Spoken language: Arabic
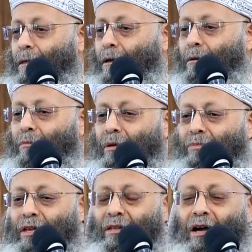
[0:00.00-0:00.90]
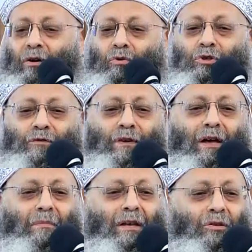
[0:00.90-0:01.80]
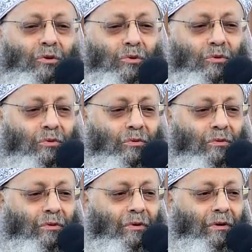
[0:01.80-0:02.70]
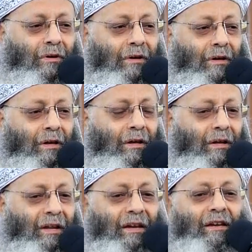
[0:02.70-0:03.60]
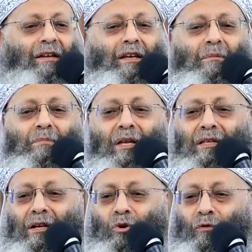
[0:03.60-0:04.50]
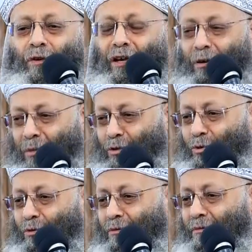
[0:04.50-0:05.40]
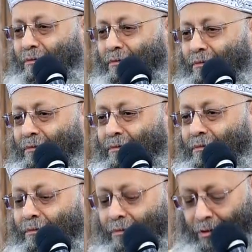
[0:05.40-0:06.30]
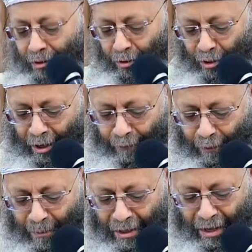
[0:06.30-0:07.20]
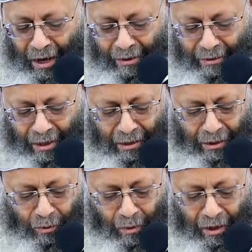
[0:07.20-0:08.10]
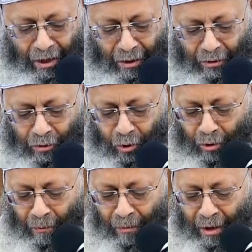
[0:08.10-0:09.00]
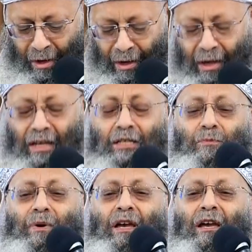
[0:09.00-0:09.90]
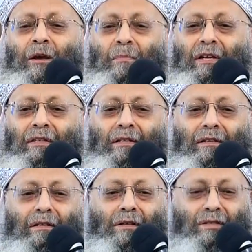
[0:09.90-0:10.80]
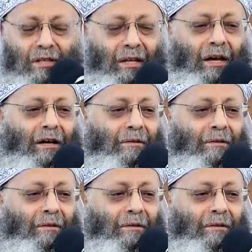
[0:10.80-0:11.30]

ما امتدحوش في امانته لكن امتدحوا في حكمته يقول لك فمدح السيد وكيل الظلم اذ بحكمه صنع